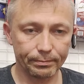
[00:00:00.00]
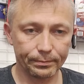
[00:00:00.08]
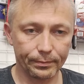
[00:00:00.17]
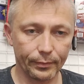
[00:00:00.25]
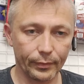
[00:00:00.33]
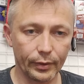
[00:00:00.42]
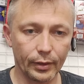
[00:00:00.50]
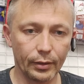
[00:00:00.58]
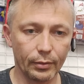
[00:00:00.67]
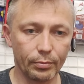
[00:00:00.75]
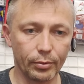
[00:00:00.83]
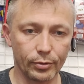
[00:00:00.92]
mm,
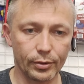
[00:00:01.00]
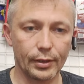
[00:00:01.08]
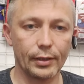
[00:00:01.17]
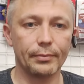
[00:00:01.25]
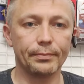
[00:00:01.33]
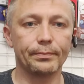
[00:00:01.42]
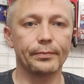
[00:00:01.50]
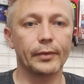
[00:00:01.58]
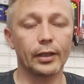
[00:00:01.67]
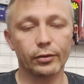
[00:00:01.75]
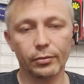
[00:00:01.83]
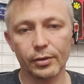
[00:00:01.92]
postem.
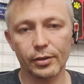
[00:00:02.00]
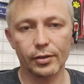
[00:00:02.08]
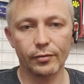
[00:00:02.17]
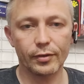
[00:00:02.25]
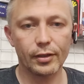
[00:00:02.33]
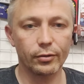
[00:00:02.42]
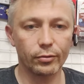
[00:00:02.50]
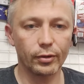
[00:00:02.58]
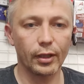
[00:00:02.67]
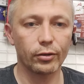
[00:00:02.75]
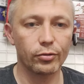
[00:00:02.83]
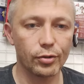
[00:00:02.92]
Natomiast ze
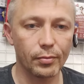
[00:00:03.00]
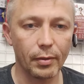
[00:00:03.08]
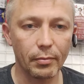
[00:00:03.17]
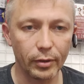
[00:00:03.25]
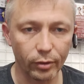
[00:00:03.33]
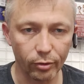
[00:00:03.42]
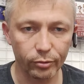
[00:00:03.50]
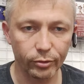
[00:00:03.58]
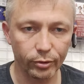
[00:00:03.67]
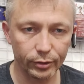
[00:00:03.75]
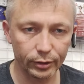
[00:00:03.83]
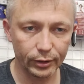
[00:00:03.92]
względu na to, że mamy
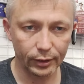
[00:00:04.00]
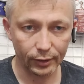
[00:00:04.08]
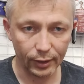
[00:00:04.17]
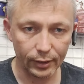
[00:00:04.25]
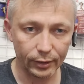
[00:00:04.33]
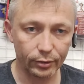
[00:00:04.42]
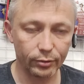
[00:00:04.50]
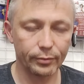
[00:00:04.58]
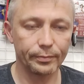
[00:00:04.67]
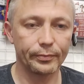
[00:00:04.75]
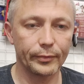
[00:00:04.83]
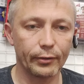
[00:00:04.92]
RODO i tak dalej,
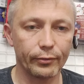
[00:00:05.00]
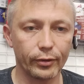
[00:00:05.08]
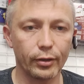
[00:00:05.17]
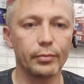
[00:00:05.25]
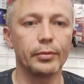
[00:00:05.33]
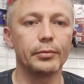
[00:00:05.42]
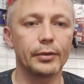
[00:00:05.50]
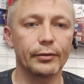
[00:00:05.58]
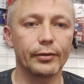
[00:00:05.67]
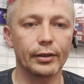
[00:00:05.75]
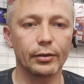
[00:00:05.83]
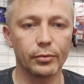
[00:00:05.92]
to wolałbym
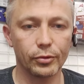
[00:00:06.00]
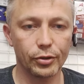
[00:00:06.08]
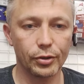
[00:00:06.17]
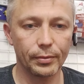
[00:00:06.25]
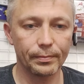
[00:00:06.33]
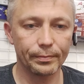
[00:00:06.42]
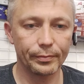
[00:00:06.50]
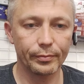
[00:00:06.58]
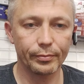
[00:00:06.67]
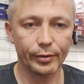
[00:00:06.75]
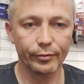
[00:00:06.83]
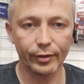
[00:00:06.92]
te wiadomości
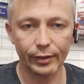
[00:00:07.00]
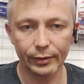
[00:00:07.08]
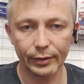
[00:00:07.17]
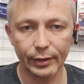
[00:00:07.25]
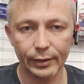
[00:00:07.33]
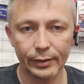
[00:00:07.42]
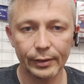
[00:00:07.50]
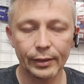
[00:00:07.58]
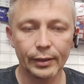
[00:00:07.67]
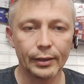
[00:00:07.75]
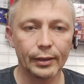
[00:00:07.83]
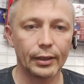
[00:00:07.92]
mm, prywatnie
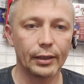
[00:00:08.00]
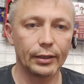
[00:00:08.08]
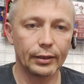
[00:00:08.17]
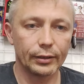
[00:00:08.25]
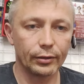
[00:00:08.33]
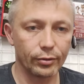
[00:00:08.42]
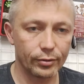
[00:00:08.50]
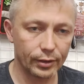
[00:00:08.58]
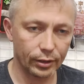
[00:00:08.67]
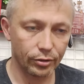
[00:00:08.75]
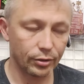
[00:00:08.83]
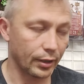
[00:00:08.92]

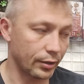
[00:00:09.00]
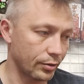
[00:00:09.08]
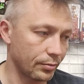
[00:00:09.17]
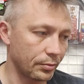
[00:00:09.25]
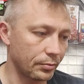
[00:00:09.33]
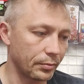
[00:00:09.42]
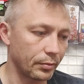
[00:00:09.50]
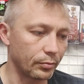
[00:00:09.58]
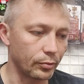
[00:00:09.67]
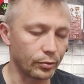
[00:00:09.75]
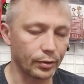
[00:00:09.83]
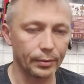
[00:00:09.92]
dostać tak, żebym
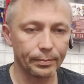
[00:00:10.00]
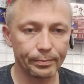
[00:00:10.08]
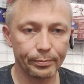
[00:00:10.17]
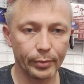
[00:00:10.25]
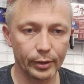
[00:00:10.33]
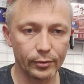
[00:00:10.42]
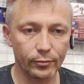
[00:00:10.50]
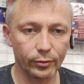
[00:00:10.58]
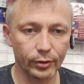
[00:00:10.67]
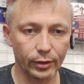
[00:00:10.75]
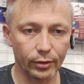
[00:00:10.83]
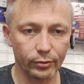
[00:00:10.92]
mógł
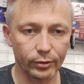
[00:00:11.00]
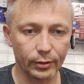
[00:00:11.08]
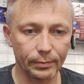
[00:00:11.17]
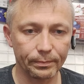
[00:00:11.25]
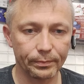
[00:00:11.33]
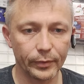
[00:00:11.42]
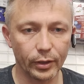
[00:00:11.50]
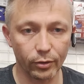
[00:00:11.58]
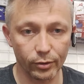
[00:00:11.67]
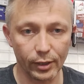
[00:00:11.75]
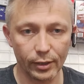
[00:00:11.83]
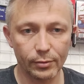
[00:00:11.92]
Państwu te groty
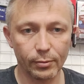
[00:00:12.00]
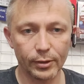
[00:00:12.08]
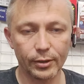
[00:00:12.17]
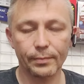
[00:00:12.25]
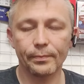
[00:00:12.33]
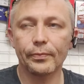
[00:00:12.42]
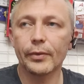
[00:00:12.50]
rozesłać.